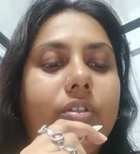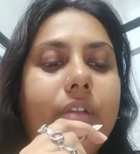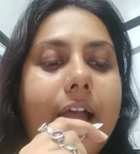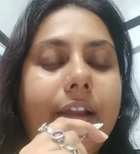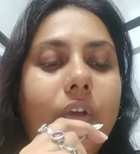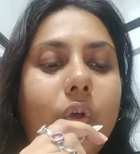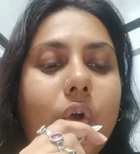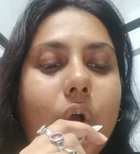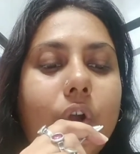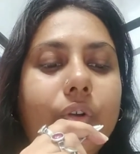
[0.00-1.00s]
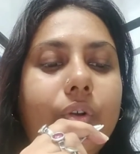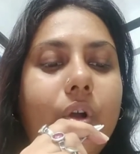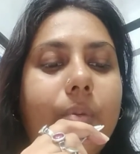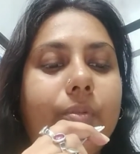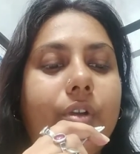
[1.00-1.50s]
তার
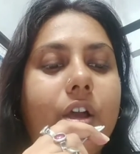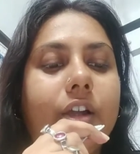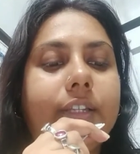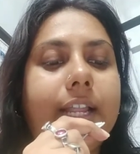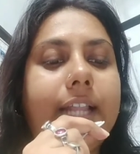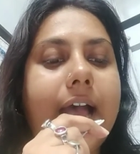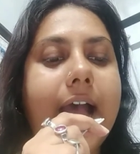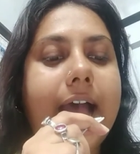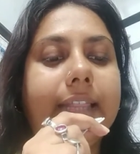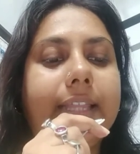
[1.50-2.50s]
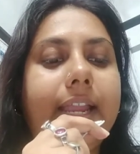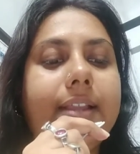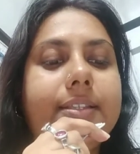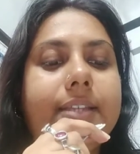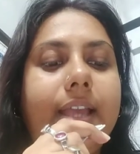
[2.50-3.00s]
করকমল অর্থাৎ হাতের
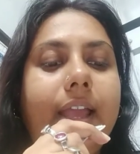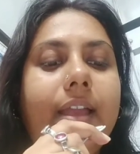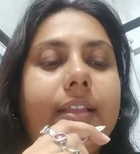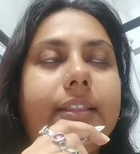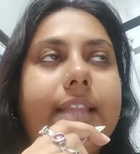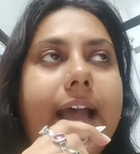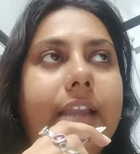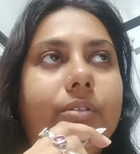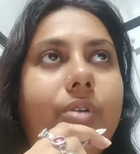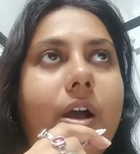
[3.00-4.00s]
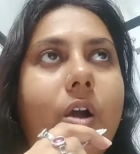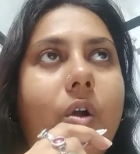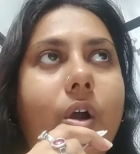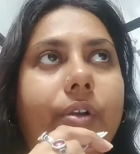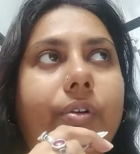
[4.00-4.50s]
যে তালু
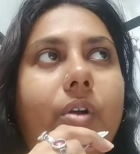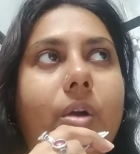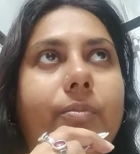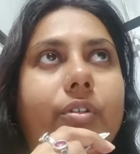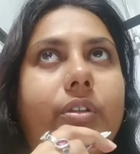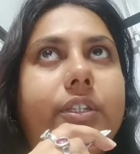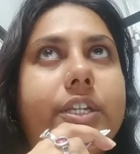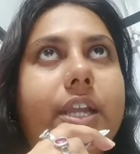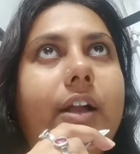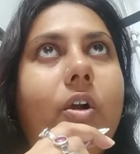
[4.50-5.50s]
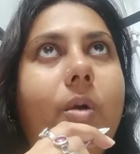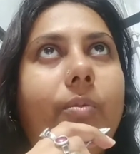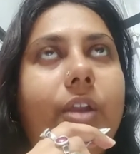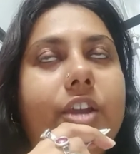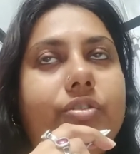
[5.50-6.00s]
করকমল সেটা
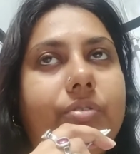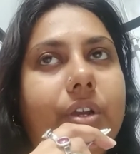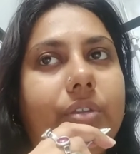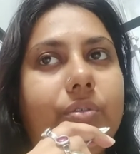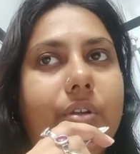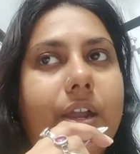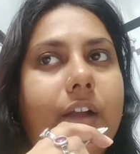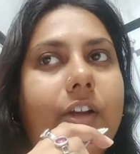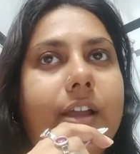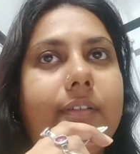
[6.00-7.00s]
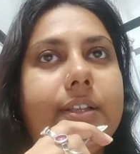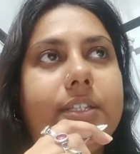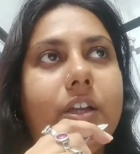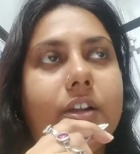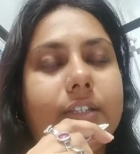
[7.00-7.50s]
কমলের সঙ্গে তুলনা করা
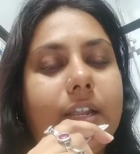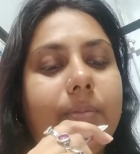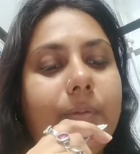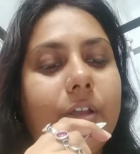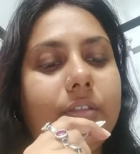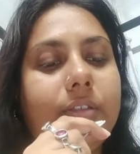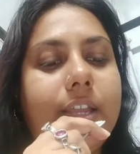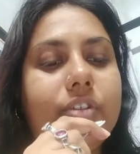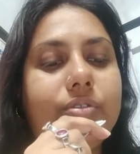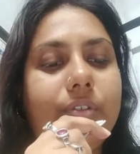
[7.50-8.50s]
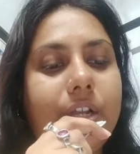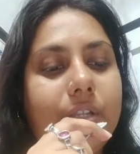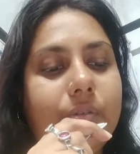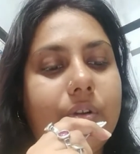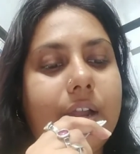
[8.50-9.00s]
হয়েছে অর্থাৎ পদ্মের সঙ্গে
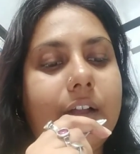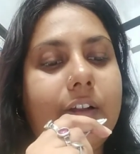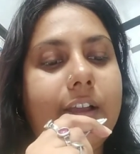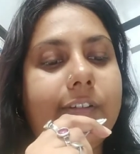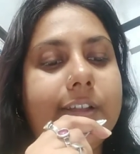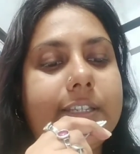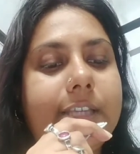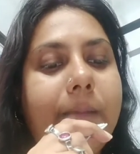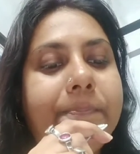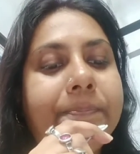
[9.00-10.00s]
তুলনা করা হয়েছে